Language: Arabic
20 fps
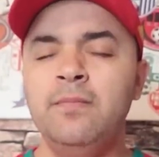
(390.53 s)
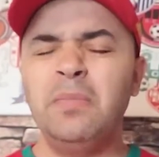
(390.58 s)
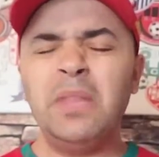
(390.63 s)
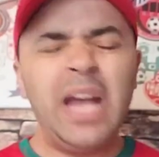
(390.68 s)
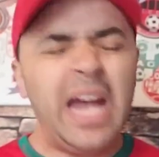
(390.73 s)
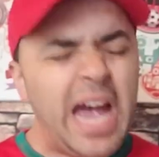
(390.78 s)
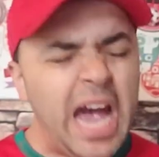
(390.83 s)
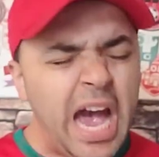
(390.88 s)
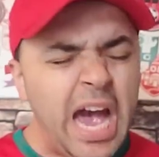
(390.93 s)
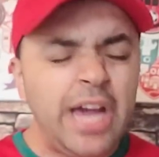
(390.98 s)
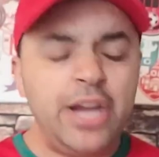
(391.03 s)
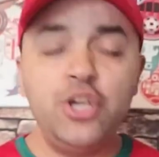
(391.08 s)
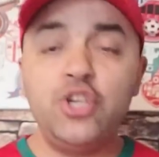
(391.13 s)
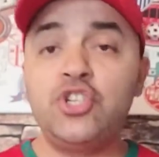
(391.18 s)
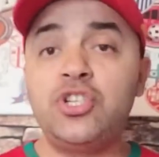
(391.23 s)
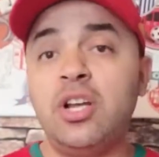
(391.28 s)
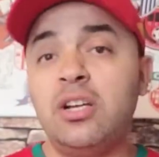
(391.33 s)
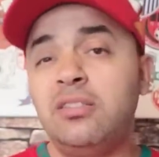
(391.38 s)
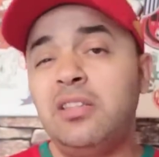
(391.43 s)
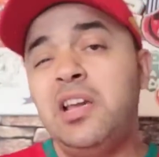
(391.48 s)

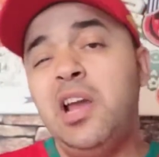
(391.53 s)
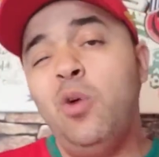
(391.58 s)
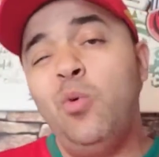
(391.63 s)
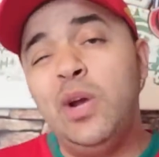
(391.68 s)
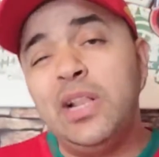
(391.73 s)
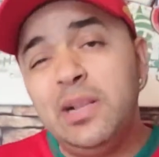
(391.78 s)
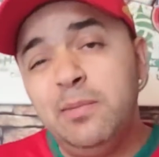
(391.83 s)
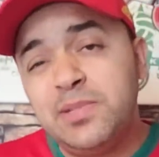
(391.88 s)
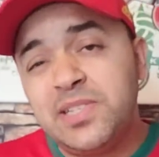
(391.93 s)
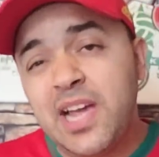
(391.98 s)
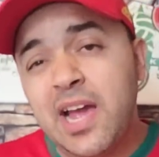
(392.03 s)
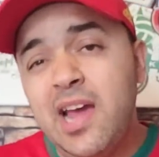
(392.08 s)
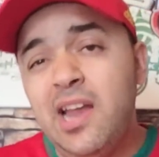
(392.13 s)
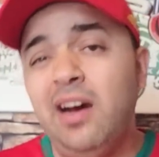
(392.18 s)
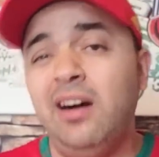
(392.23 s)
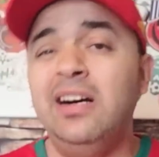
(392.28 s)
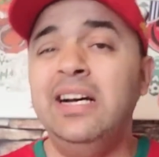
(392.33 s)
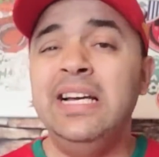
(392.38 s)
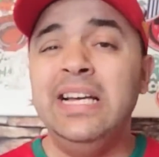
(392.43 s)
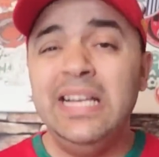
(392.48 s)
خارج تغطيه وهذه
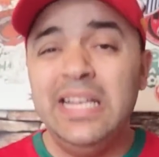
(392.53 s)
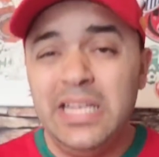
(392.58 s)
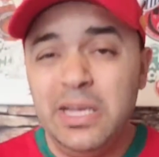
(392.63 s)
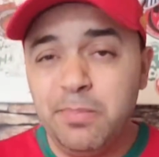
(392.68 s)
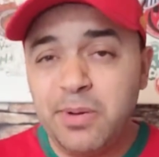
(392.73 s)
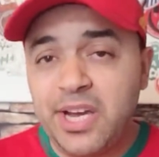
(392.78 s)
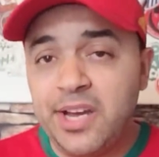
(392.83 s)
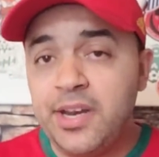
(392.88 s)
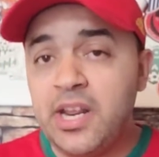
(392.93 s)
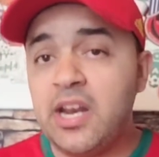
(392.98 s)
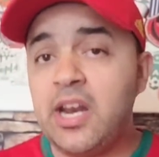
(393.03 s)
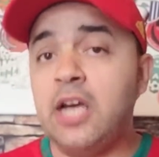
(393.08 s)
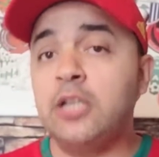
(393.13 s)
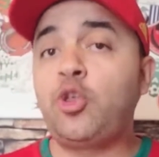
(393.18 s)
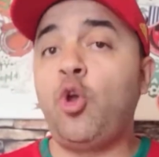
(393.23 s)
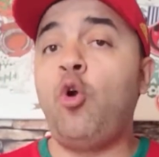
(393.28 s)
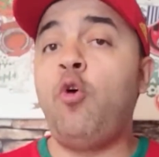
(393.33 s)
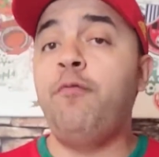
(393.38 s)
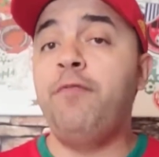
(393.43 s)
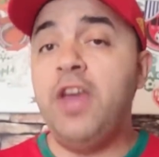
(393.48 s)
المساله يمكننا
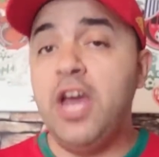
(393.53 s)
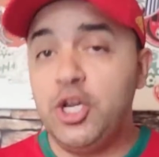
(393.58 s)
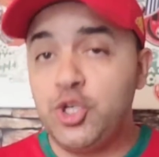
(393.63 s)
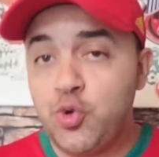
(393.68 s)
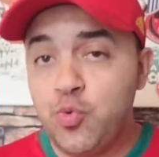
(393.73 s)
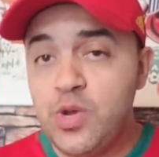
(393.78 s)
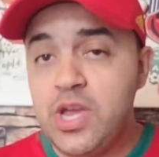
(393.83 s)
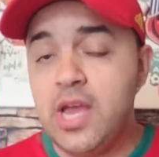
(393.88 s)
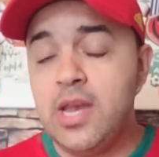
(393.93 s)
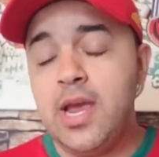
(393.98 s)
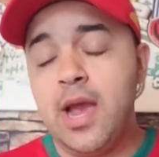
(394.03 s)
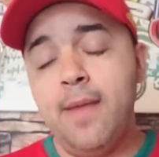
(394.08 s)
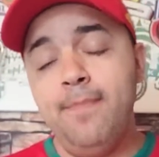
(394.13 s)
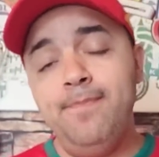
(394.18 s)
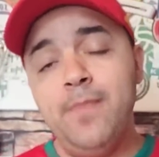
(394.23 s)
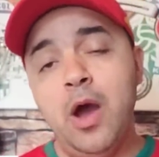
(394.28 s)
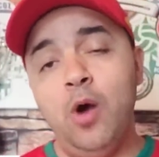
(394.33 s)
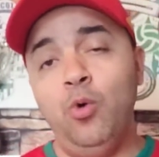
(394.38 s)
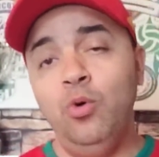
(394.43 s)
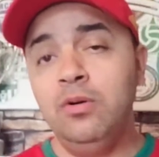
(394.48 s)
نعذرو فيها شويه
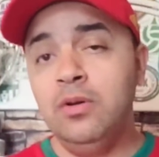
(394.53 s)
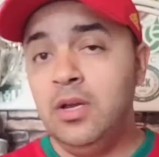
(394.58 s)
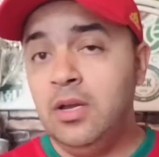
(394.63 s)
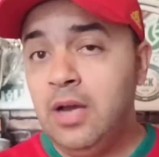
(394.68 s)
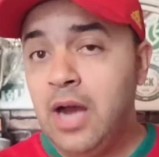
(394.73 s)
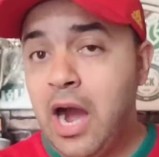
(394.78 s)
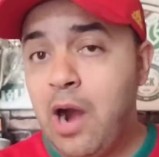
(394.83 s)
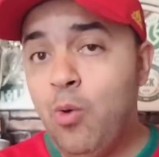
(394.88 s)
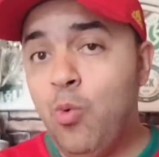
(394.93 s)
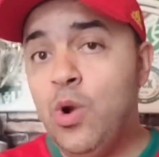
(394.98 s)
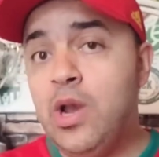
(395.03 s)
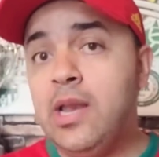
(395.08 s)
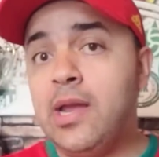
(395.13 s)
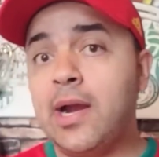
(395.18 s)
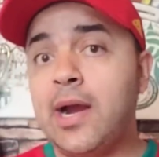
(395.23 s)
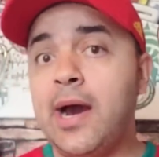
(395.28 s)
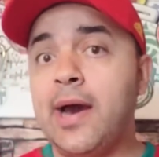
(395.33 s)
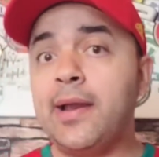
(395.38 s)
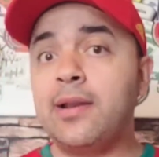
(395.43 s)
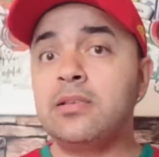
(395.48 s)
لانه اول
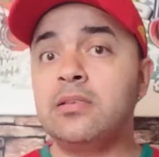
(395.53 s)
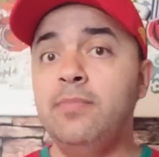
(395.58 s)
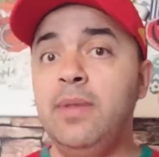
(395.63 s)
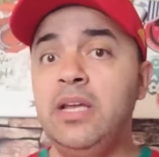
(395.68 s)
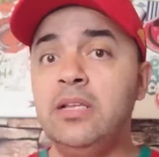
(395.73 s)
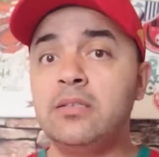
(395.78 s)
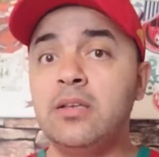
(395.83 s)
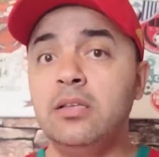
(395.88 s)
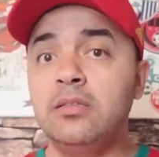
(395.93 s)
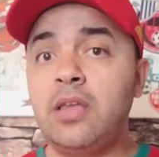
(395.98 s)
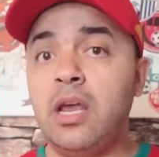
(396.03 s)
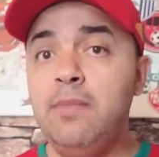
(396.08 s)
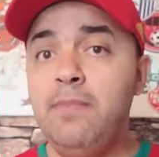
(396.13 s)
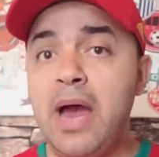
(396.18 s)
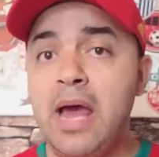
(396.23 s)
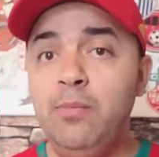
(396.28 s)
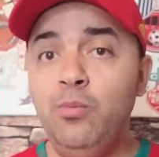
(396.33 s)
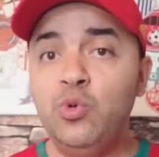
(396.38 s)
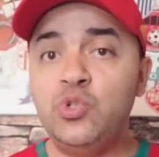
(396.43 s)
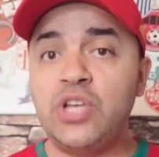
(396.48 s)
لقاء رسمي تنضم
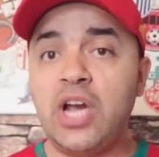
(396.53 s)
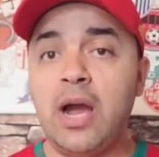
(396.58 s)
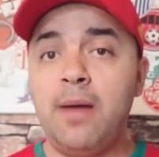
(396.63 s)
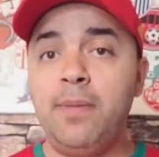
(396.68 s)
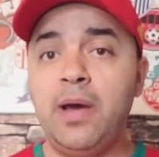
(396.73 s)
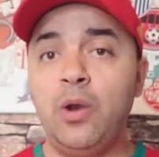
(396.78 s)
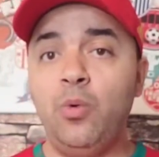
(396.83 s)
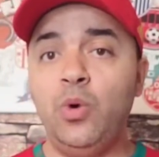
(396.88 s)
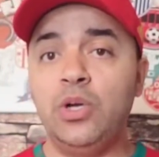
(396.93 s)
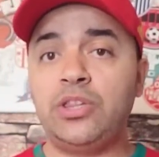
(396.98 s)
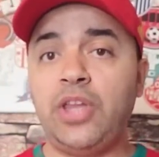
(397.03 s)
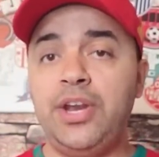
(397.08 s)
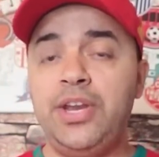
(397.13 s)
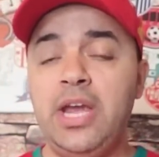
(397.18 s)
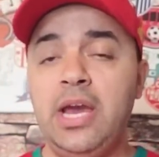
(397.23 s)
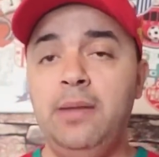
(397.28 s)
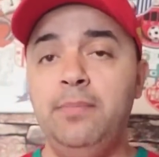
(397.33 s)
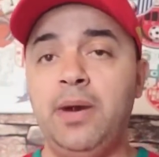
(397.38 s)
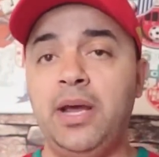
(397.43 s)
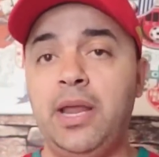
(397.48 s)
مع المنتخب
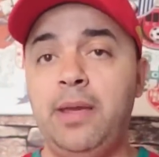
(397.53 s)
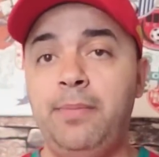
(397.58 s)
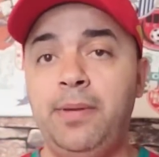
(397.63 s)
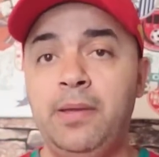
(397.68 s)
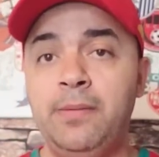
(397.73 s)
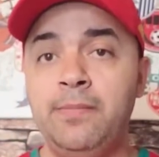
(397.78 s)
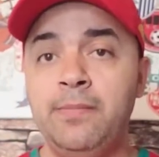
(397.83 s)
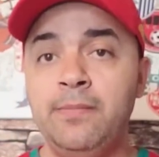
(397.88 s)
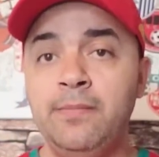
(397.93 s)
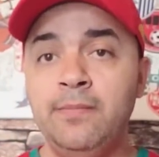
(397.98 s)
الوطني المغربي